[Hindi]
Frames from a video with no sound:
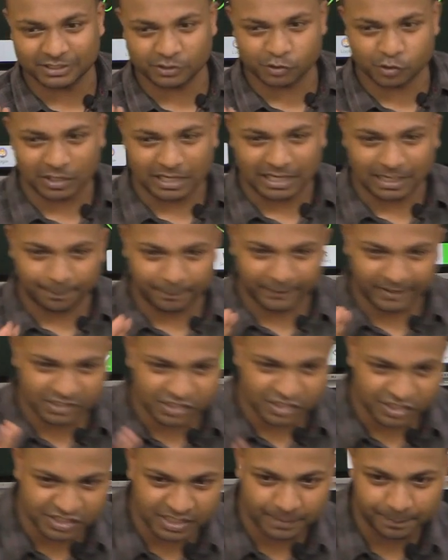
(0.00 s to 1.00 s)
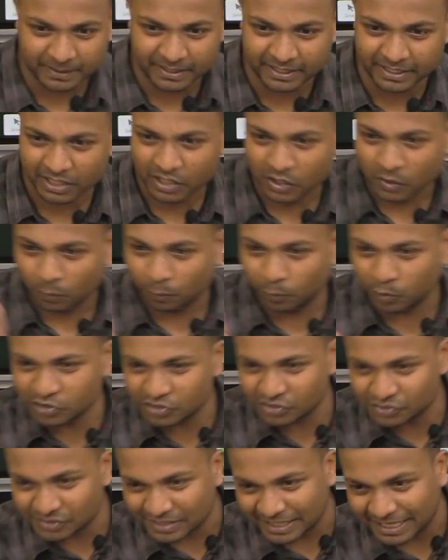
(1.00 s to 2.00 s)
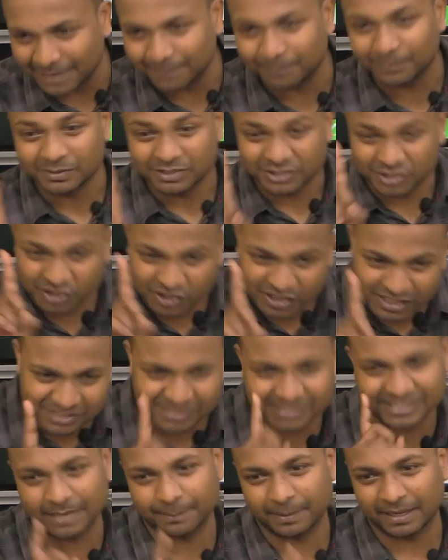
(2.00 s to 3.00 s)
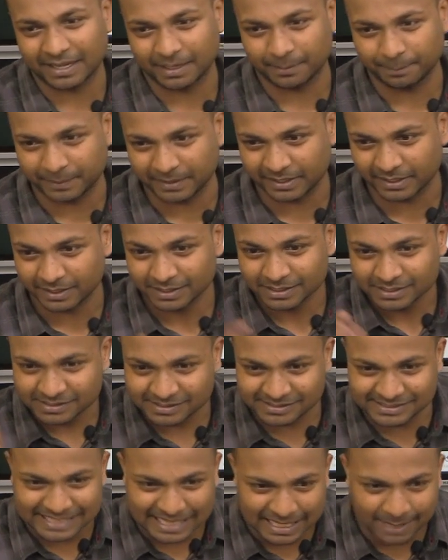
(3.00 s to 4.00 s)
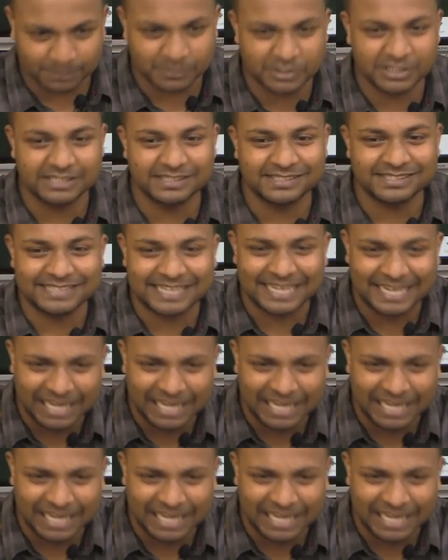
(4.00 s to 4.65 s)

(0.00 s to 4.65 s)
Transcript: जो आपने चीजें पढ़ी वो सेम जीन्स के बारे में पढ़ी सेम जीन्स के